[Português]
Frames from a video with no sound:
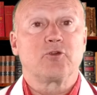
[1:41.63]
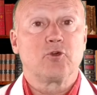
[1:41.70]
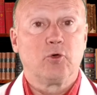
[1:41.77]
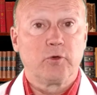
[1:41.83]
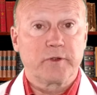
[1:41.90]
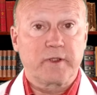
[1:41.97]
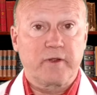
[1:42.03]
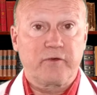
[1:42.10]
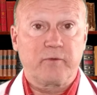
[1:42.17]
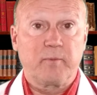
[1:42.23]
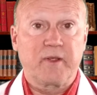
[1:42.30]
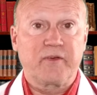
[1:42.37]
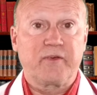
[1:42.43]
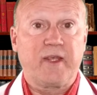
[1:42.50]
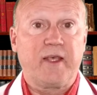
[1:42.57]
juntas,
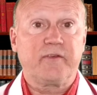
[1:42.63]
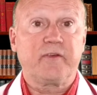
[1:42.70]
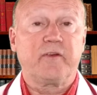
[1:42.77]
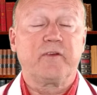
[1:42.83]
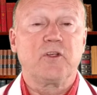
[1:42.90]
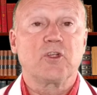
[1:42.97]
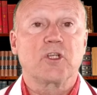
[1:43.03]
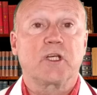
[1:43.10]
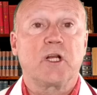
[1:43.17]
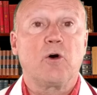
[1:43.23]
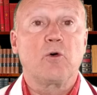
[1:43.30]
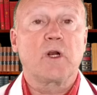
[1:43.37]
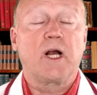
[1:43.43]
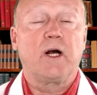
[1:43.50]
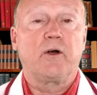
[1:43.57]
mas essas em
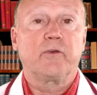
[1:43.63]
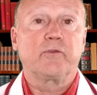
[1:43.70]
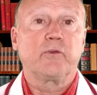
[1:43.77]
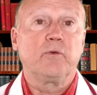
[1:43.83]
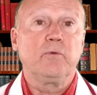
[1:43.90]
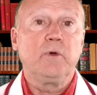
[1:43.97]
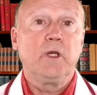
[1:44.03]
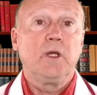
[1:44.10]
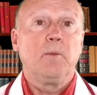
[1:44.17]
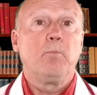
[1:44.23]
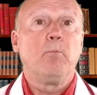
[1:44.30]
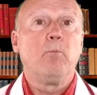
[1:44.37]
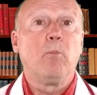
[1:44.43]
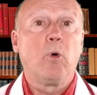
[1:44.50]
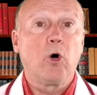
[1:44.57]
geral causam
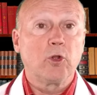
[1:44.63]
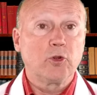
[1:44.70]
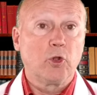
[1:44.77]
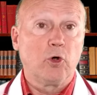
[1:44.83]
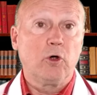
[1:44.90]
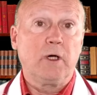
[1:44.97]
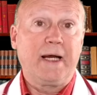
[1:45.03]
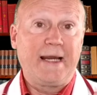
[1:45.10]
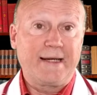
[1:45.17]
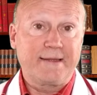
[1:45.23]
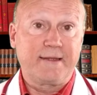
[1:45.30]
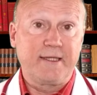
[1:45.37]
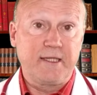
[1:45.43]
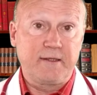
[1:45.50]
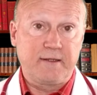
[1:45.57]

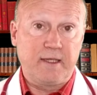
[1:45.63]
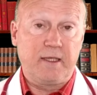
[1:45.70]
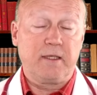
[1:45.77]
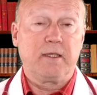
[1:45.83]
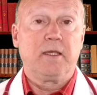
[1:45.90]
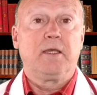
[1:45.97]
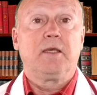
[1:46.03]
monoartrite.